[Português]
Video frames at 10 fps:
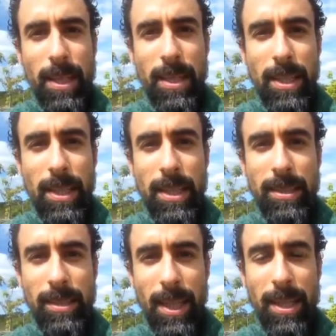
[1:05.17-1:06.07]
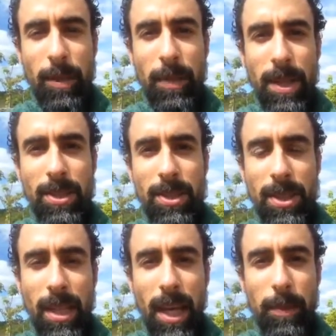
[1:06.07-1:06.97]
e que certamente
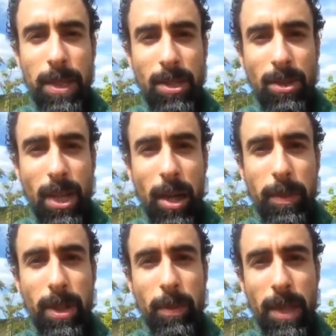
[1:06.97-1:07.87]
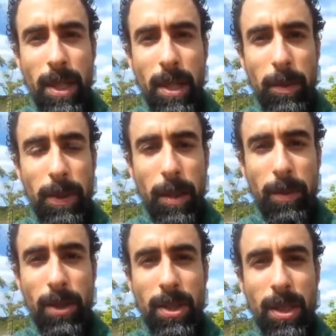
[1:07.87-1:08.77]
está abrindo caminho para
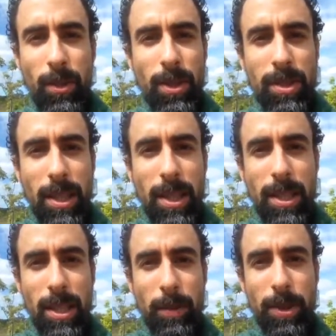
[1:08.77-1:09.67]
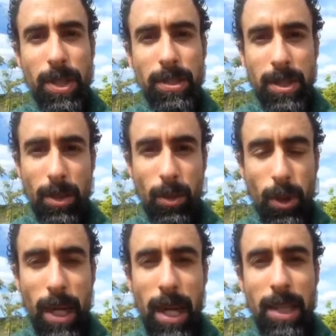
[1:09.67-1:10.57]
muita coisa linda poder ser
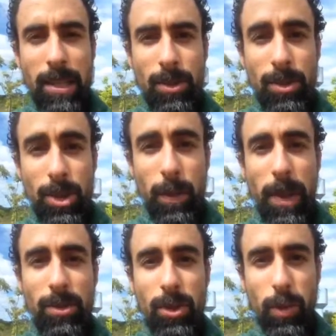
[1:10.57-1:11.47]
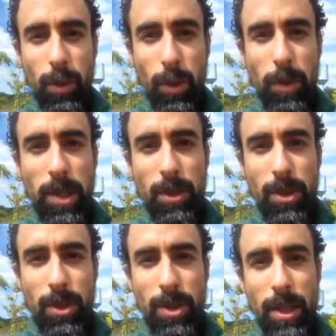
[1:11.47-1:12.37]
ancorada nos espaços
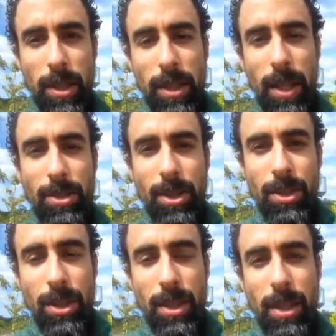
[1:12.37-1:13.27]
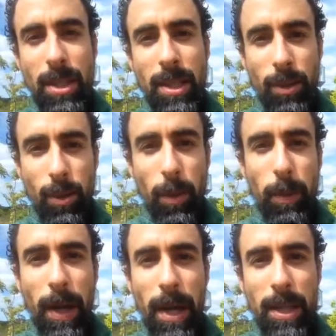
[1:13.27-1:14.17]
públicos, a gente
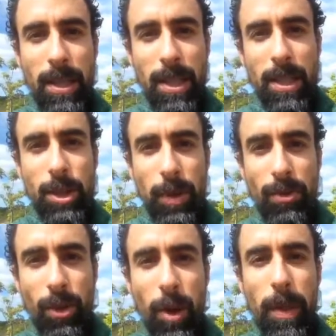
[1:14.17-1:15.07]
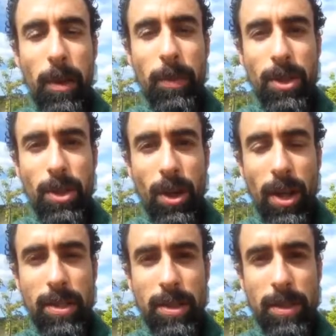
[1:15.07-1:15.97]
reocupar de uma forma
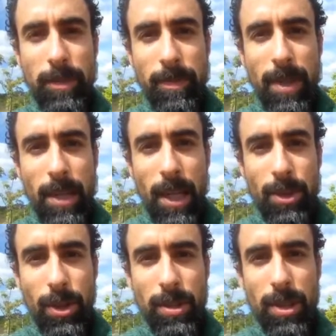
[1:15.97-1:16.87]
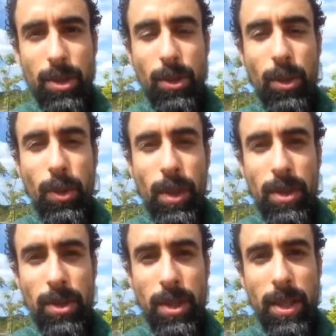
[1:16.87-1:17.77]
harmoniosa as nossas
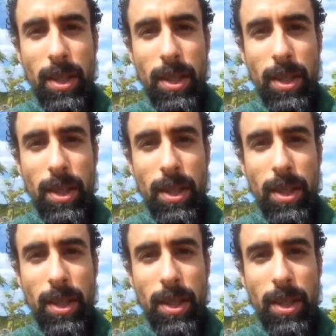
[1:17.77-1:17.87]
ruas